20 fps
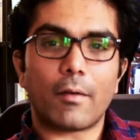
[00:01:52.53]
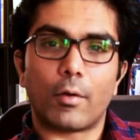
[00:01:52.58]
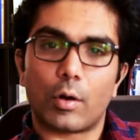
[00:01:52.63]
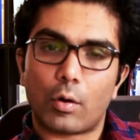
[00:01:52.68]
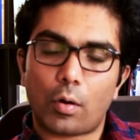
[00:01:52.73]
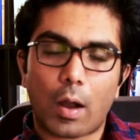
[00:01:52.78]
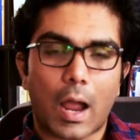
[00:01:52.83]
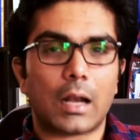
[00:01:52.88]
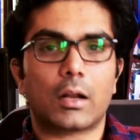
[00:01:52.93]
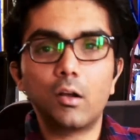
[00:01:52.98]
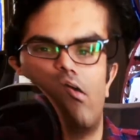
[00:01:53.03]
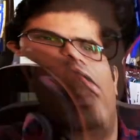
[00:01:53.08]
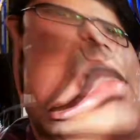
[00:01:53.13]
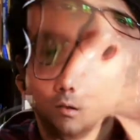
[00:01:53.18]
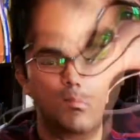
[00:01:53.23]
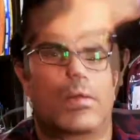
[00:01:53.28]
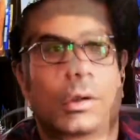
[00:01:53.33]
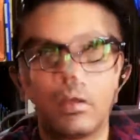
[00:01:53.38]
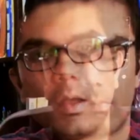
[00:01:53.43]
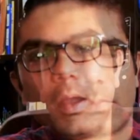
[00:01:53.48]
வெறும்
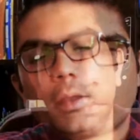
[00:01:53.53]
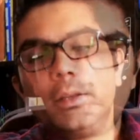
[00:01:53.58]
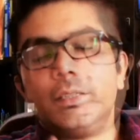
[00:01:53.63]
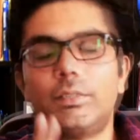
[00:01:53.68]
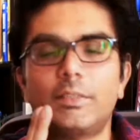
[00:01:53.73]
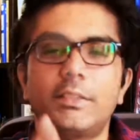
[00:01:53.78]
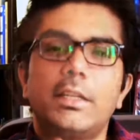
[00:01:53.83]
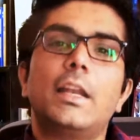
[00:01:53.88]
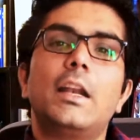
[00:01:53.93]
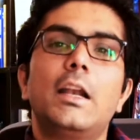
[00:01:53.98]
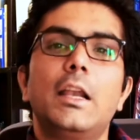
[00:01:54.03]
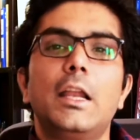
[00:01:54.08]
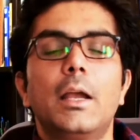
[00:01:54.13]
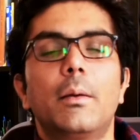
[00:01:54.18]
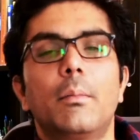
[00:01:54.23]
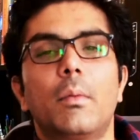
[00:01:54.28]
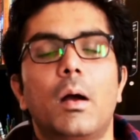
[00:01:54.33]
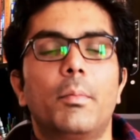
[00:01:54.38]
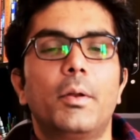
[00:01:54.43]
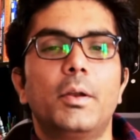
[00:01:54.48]
ஆல்கஹால் மட்டும் இந்த
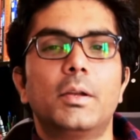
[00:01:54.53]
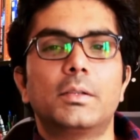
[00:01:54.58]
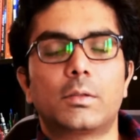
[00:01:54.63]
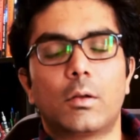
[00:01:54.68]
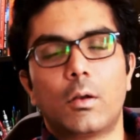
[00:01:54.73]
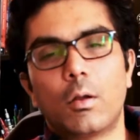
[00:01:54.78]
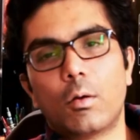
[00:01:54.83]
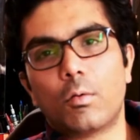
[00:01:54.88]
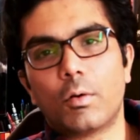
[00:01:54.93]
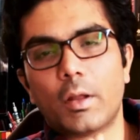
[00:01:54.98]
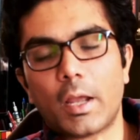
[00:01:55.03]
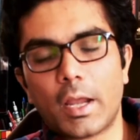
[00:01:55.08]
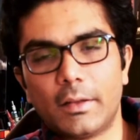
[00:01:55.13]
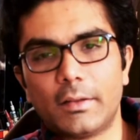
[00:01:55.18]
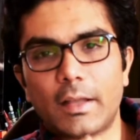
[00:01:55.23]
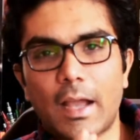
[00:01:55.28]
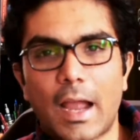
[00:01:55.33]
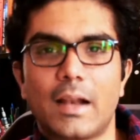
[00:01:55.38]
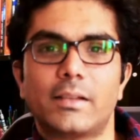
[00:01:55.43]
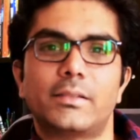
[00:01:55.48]
ஸ்டெரிலியம் அப்படின்னு சொல்லக்கூடிய
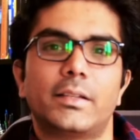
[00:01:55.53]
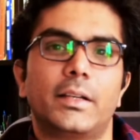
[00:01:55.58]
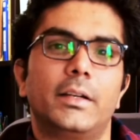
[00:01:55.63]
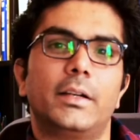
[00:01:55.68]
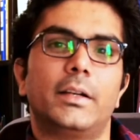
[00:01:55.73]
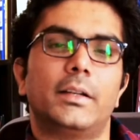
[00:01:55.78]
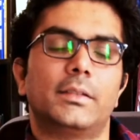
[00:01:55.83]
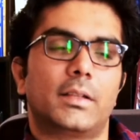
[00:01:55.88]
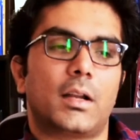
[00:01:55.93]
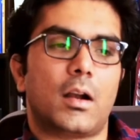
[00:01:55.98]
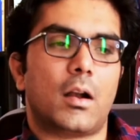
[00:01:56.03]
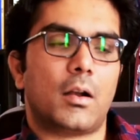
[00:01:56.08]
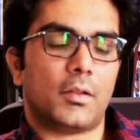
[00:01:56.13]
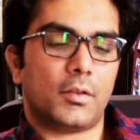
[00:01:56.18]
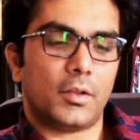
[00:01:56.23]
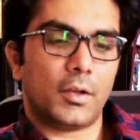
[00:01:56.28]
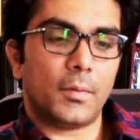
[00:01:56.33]
இந்த ஹேண்ட் சானிடைசர் ஆனது